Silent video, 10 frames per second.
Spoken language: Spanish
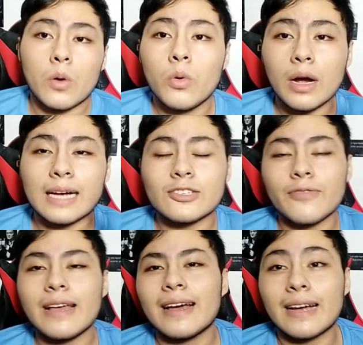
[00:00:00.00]
Un caso
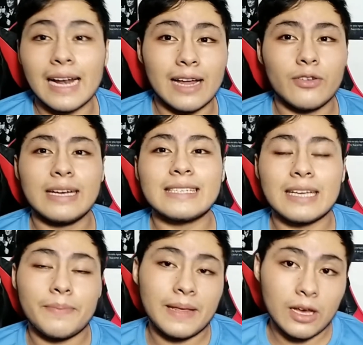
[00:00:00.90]
bien claro es
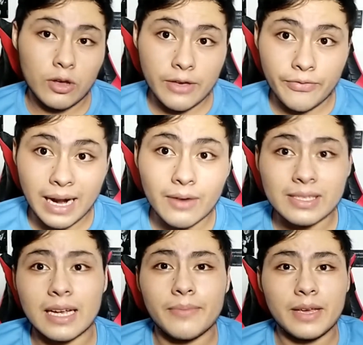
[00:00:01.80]
el video de Franco
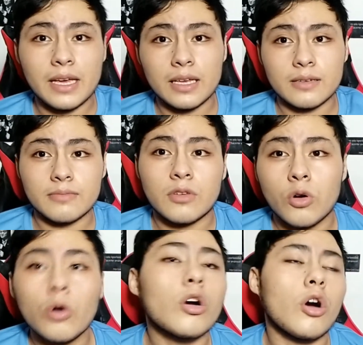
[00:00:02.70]
Escamilla,
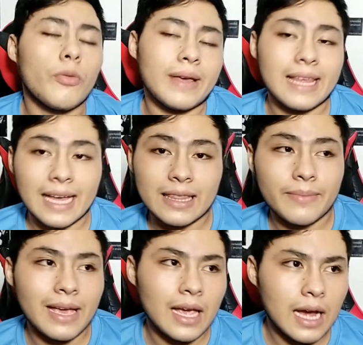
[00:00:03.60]
un comediante
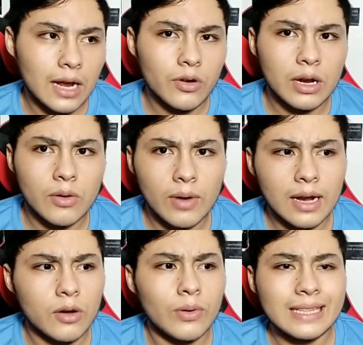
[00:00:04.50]
mexicano el
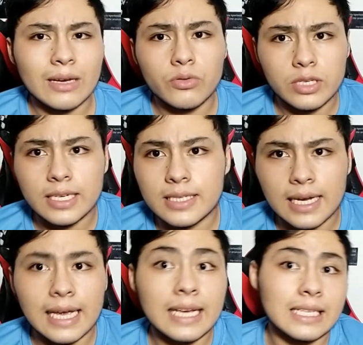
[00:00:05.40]
cual cuenta un
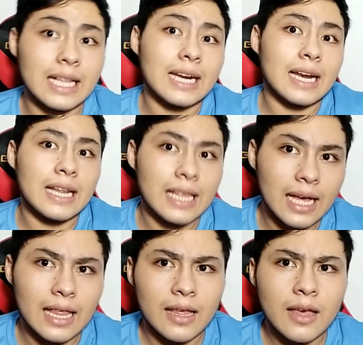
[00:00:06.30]
chiste que es la
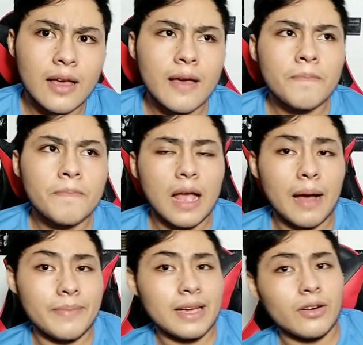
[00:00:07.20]
realidad.
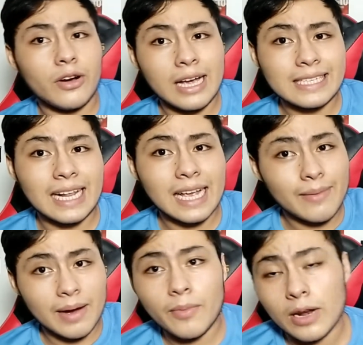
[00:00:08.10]
Amigo es al que
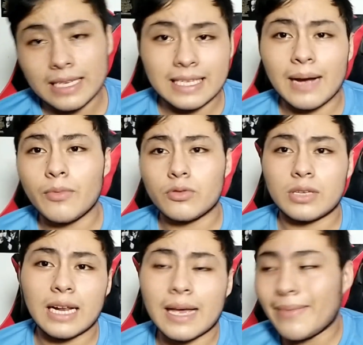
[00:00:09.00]
más molestamos,
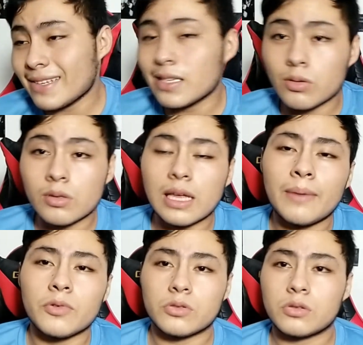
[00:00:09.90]
al que más
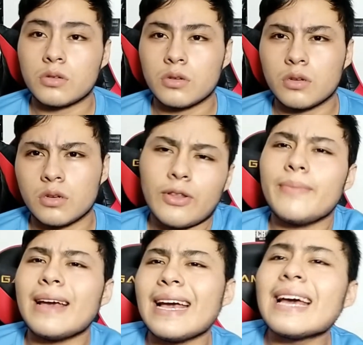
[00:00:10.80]
insultamos. Pero
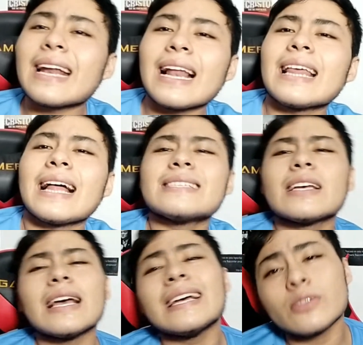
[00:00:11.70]
dime, ¿en realidad
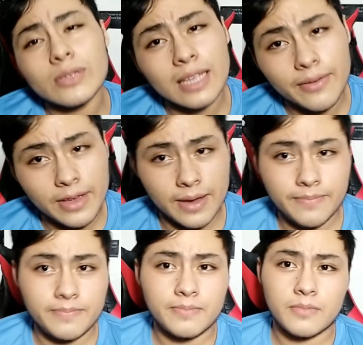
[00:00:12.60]
eso está
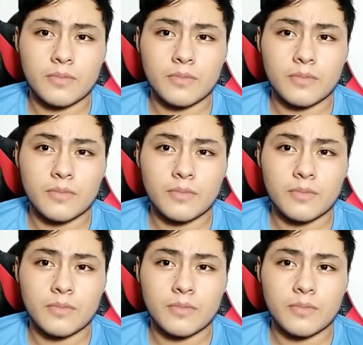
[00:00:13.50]
bien?